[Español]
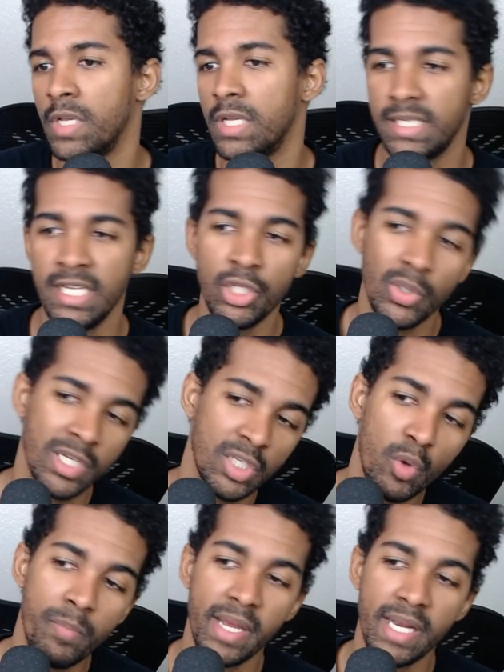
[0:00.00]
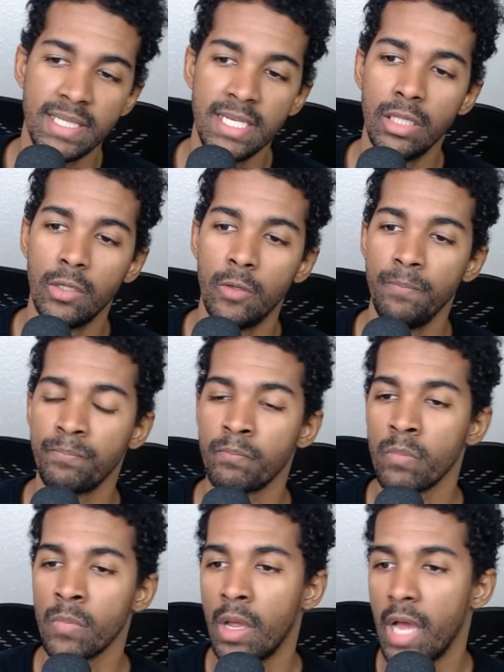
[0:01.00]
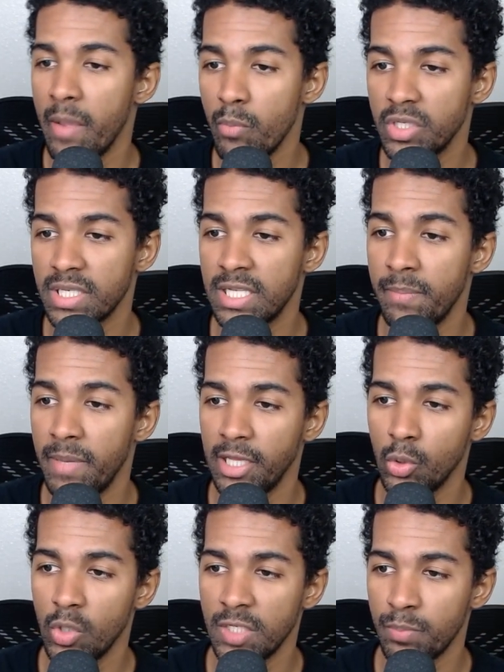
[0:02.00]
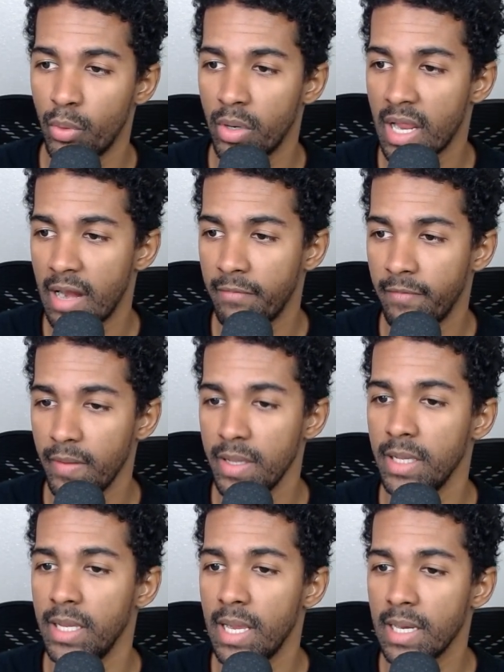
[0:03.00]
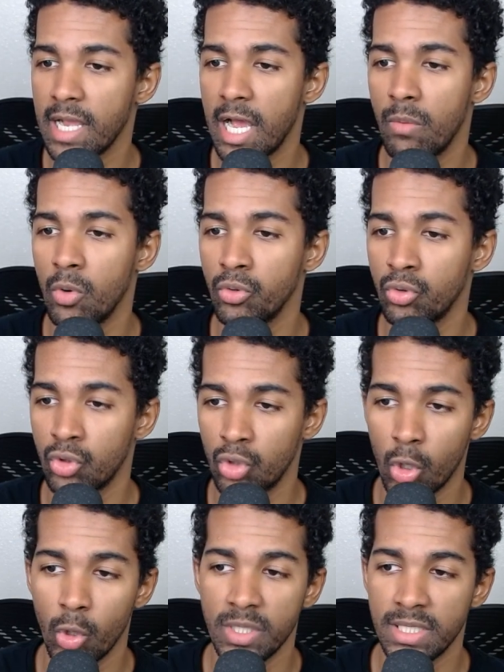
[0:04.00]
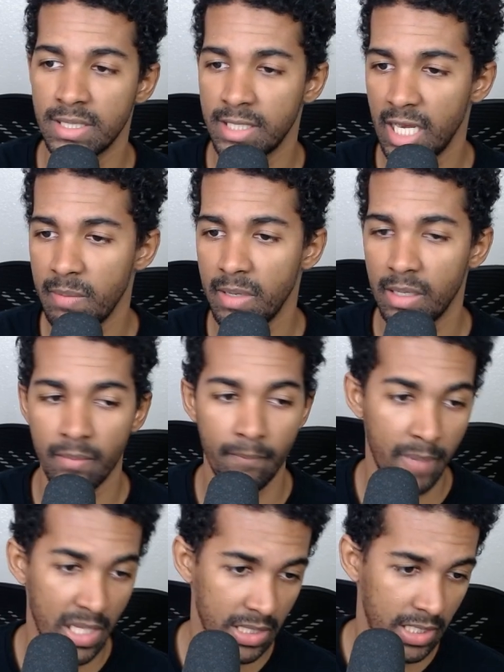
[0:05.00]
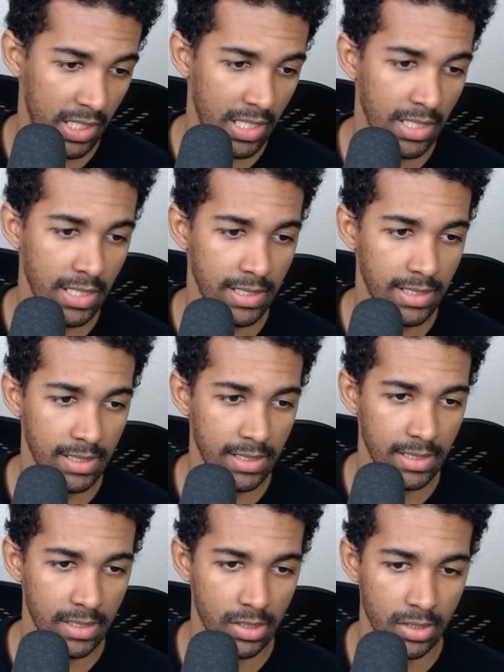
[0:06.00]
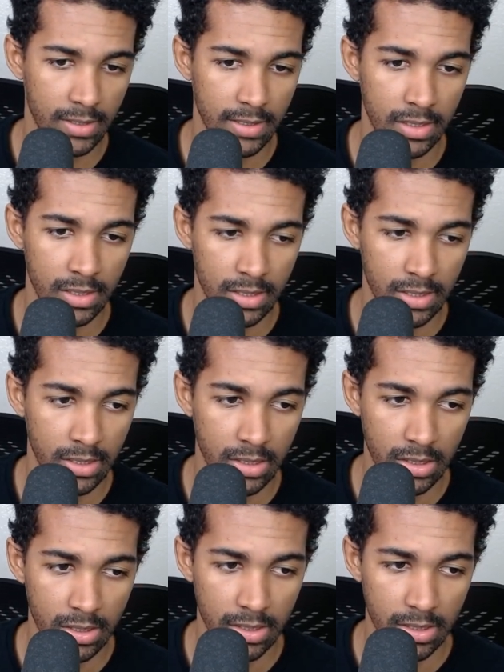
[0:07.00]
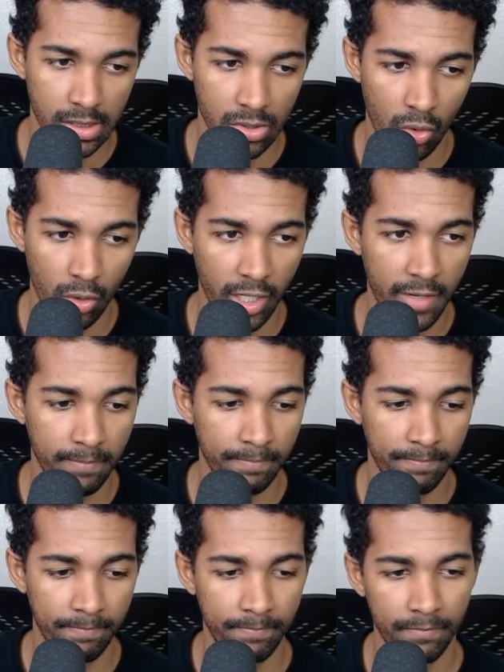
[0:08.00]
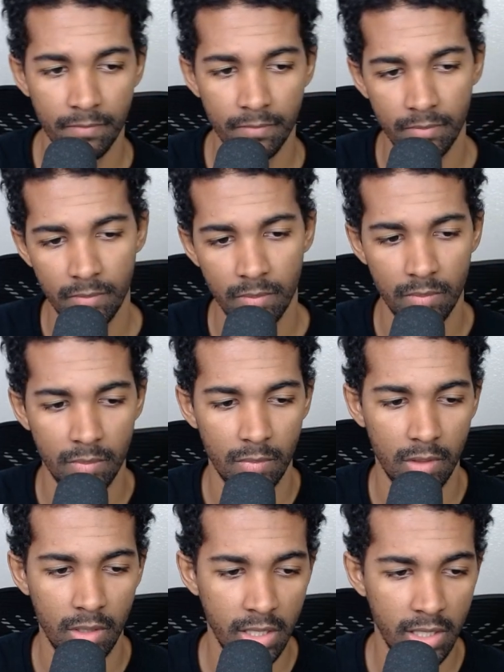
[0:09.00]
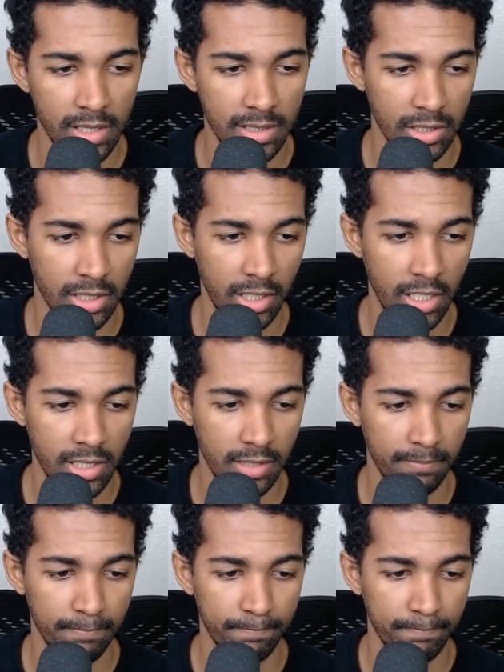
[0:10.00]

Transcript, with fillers: Siento que es muy parecido hay muchas similitudes porque al fin y al cabo todo es streaming, ¿me entiendes? ¿Ok? Y dice lo siguiente.